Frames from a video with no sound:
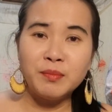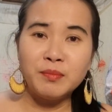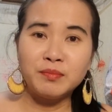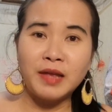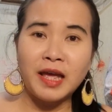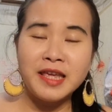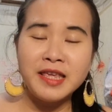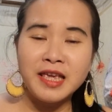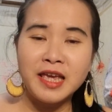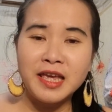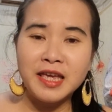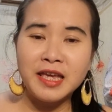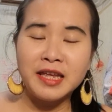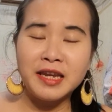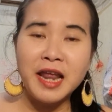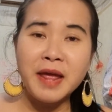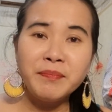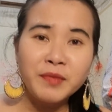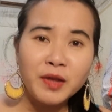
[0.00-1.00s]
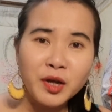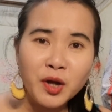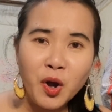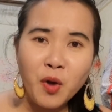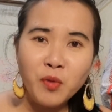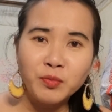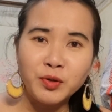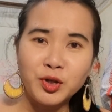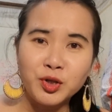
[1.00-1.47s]
thay vì đêm tân
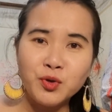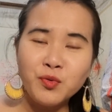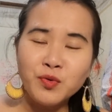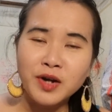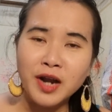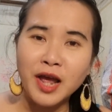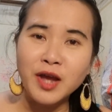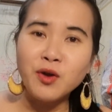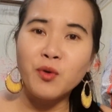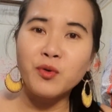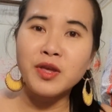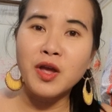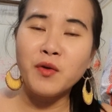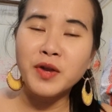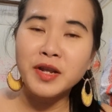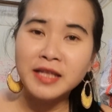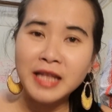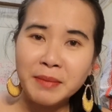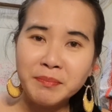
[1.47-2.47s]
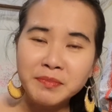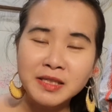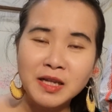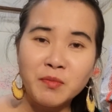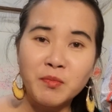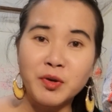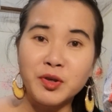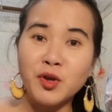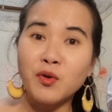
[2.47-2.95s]
hôn thì chú rể cô dâu đi tắm
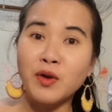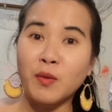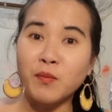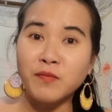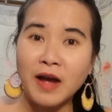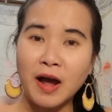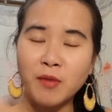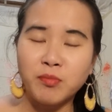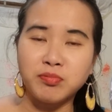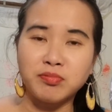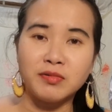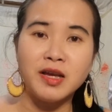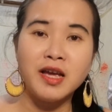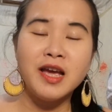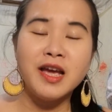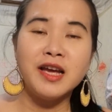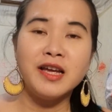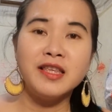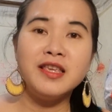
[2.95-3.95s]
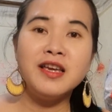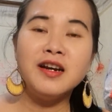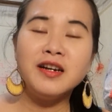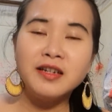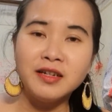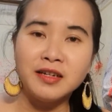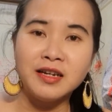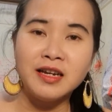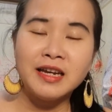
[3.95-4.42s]
xong rồi vô động phòng
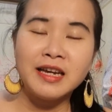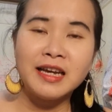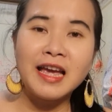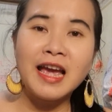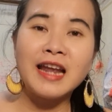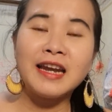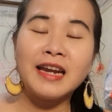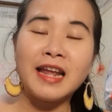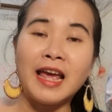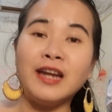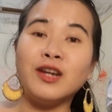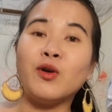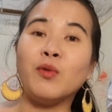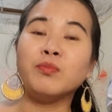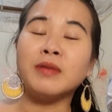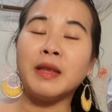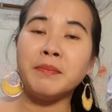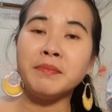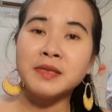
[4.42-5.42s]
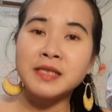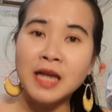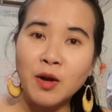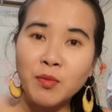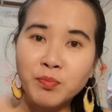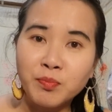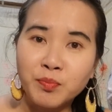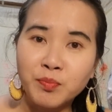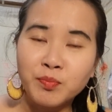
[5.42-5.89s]
nhưng cái anh này anh cũng tắm
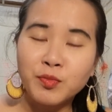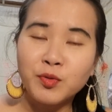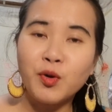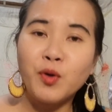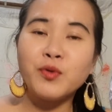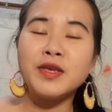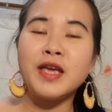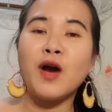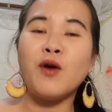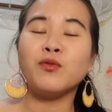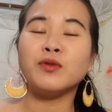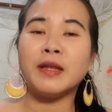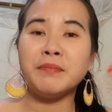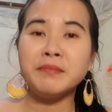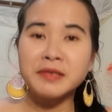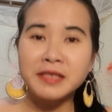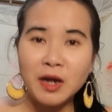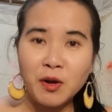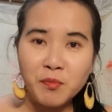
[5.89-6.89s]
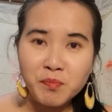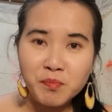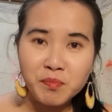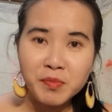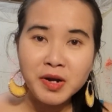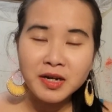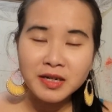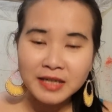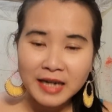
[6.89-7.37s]
xong cô dâu tắm xong
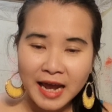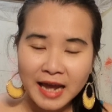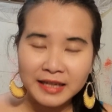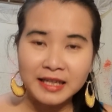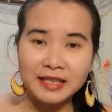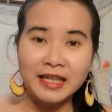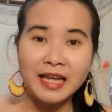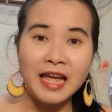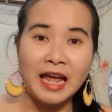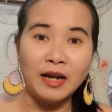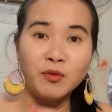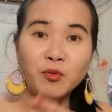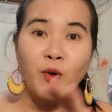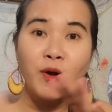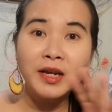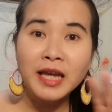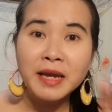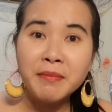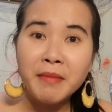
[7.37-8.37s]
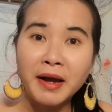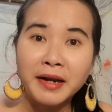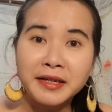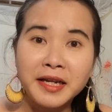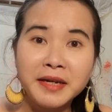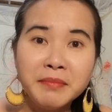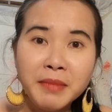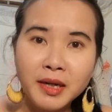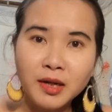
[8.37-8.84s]
bước ra thì thấy ảnh quấn cái mền
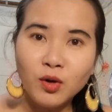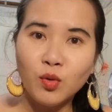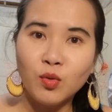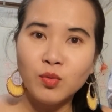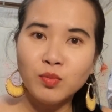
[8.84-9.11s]
kính mít luôn